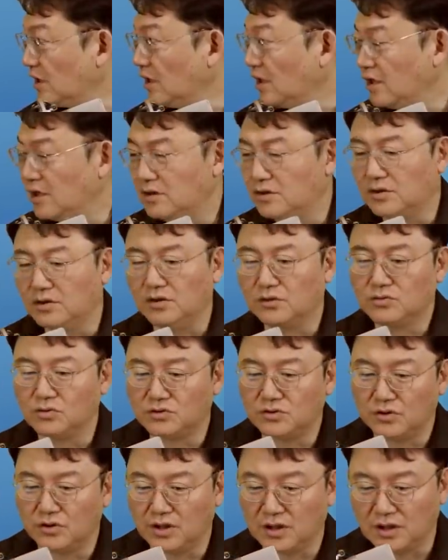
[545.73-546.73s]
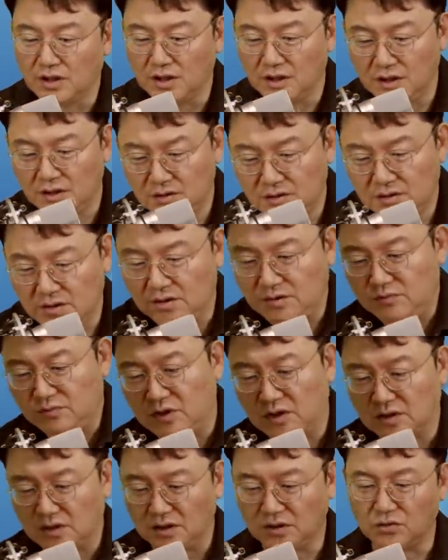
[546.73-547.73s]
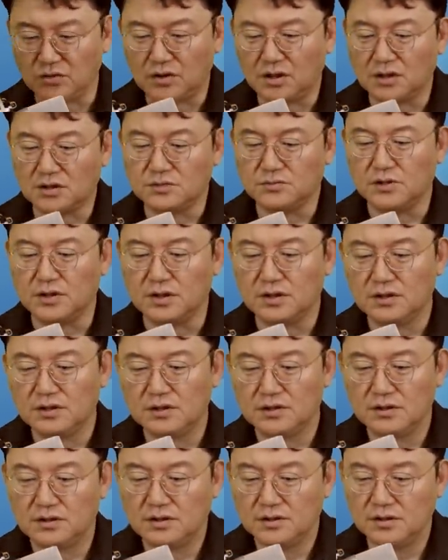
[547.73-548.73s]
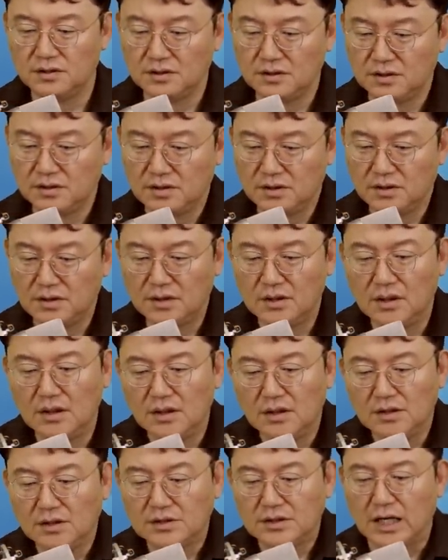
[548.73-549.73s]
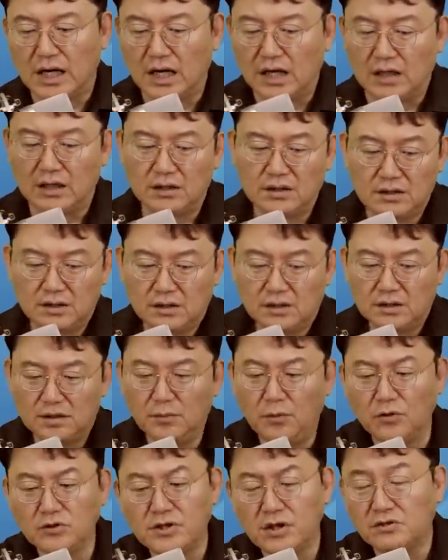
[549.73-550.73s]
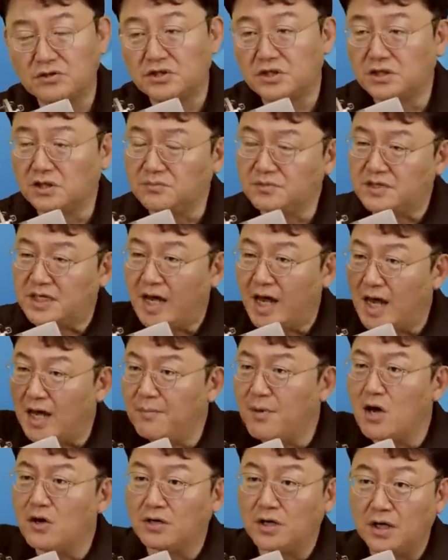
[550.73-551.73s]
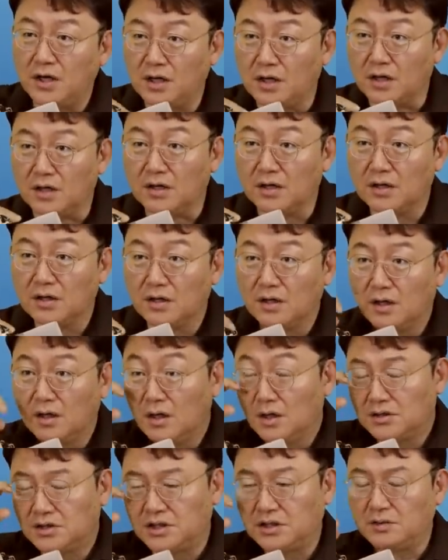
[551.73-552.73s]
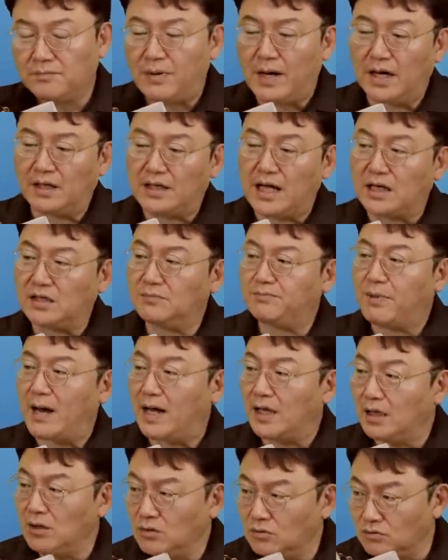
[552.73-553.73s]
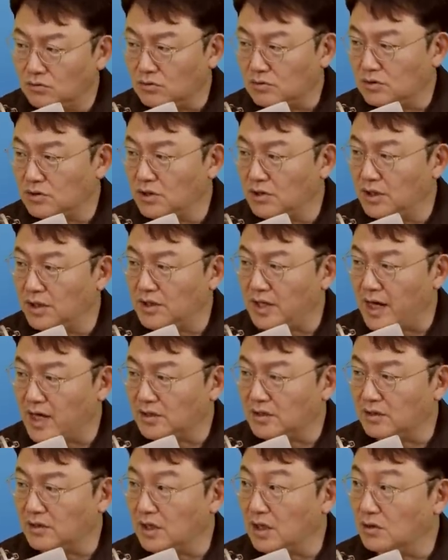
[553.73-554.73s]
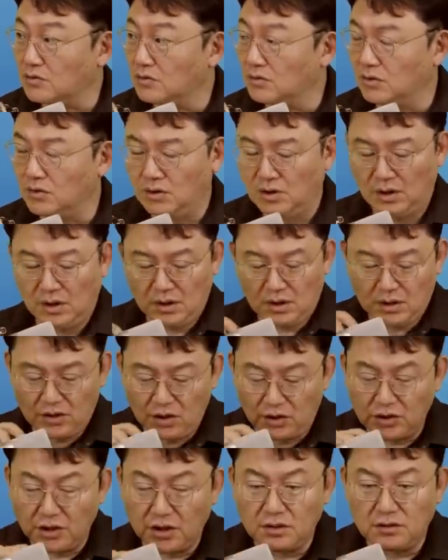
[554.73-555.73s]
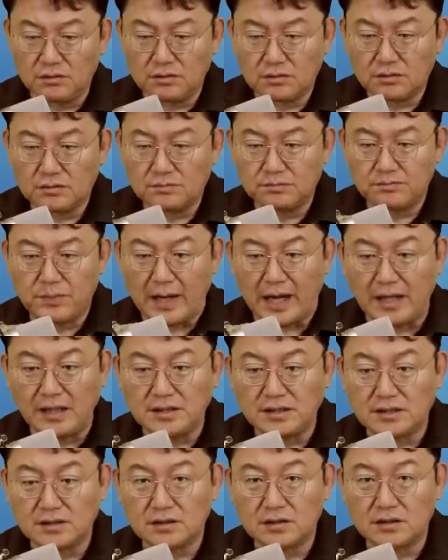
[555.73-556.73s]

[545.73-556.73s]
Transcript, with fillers: 때 더 속 시원하게 네, 부탁드리도록 하겠습니다. 장 기자님 고생하셨어요. 아이, 자 참. 보세요. 지금 세 명이 네. 지금 봐. 나는 86년에 대학 들어갔고 여기는 8